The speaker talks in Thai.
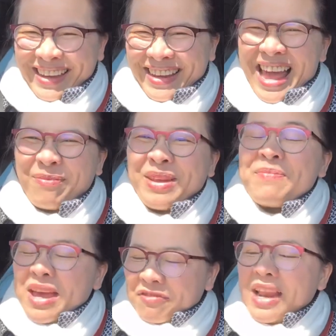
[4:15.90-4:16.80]
อยากเป็น
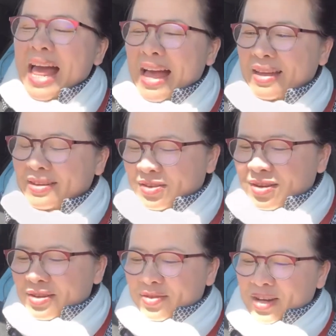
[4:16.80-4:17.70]
เมียฝรั่งเนาะ
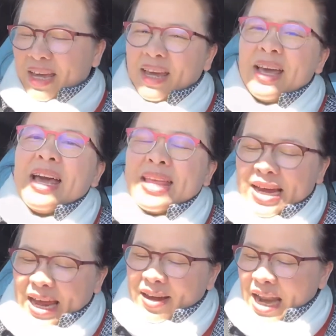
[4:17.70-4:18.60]
โอเคยัง
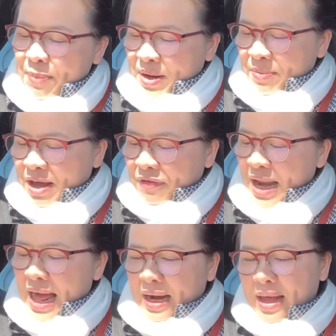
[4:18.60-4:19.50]
ไงก็ได้เป็นเมียฝ
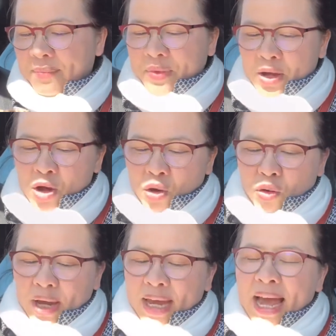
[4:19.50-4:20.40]
รั่งแล้ว โอ
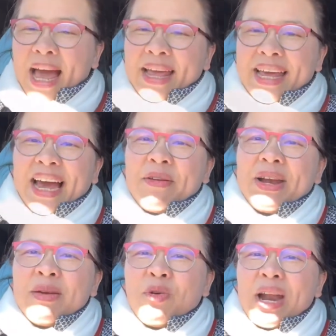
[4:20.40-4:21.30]
เคค่ะยังไงวัน
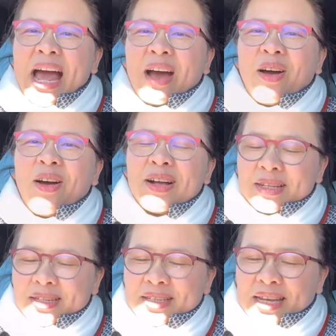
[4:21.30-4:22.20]
นี้โมนาก็
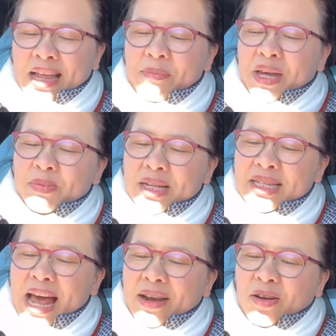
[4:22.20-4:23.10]
จะทำคลิป
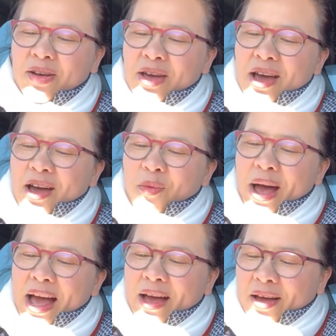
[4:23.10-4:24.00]
สั้น ๆ เนาะว่า